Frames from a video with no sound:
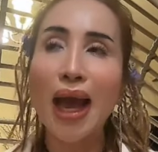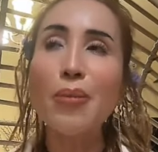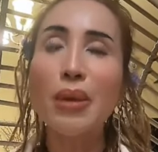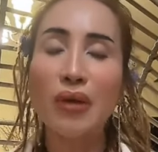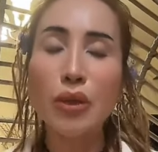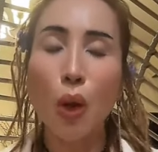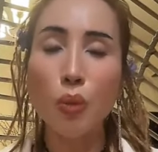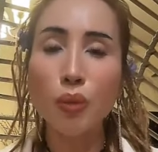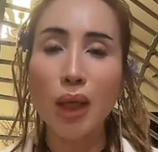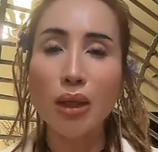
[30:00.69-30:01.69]
cá mình phải
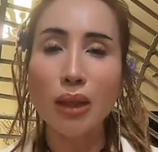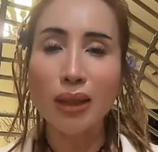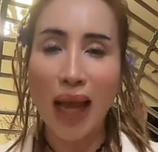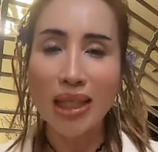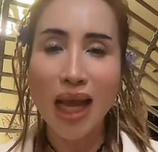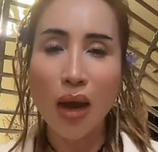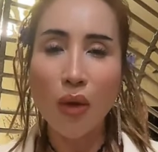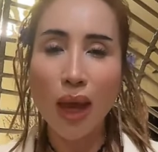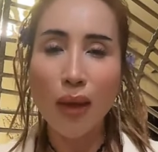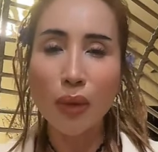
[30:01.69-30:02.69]
trụng tự vậy tại
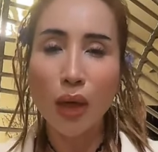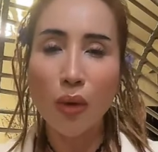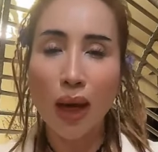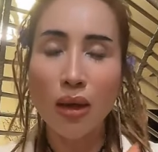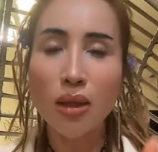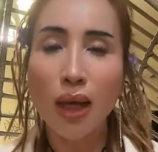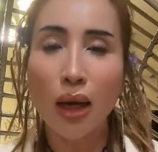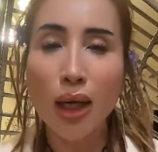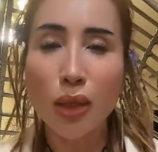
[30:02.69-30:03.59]
sao em kêu là hướng